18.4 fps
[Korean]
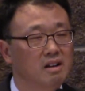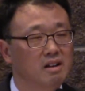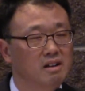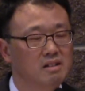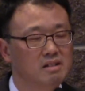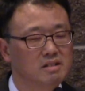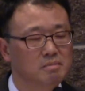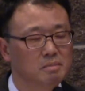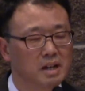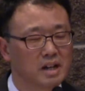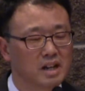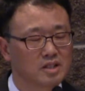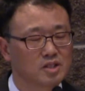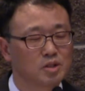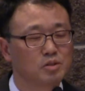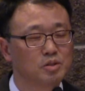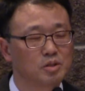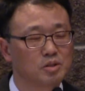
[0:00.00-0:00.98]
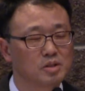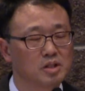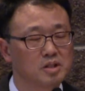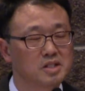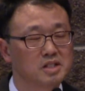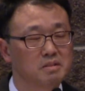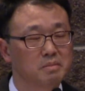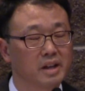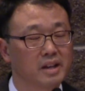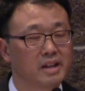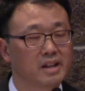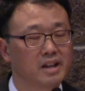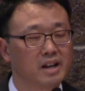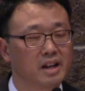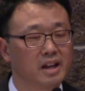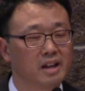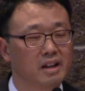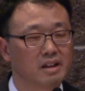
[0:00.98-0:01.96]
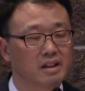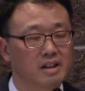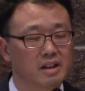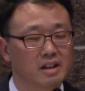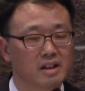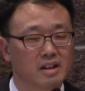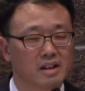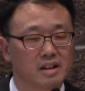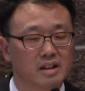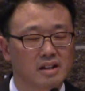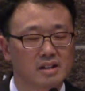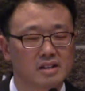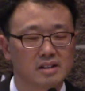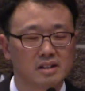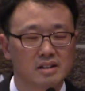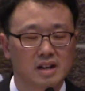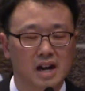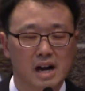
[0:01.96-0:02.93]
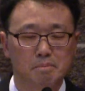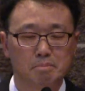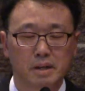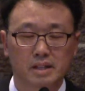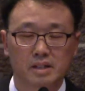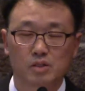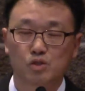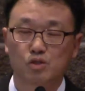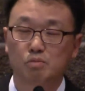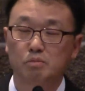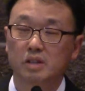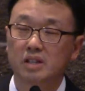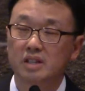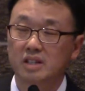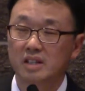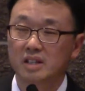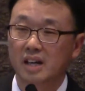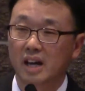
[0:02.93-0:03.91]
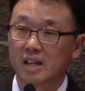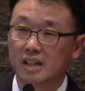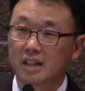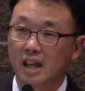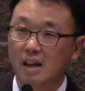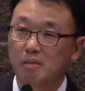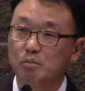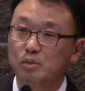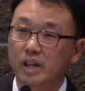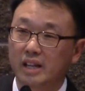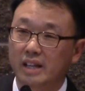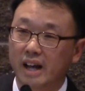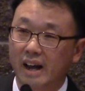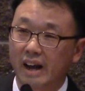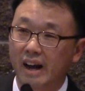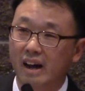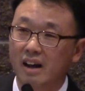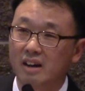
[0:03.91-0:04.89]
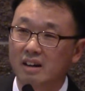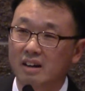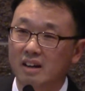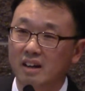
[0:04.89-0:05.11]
얼마나 전도를 열심히 했길래 그 아파트 주민들이 아예 대문에다가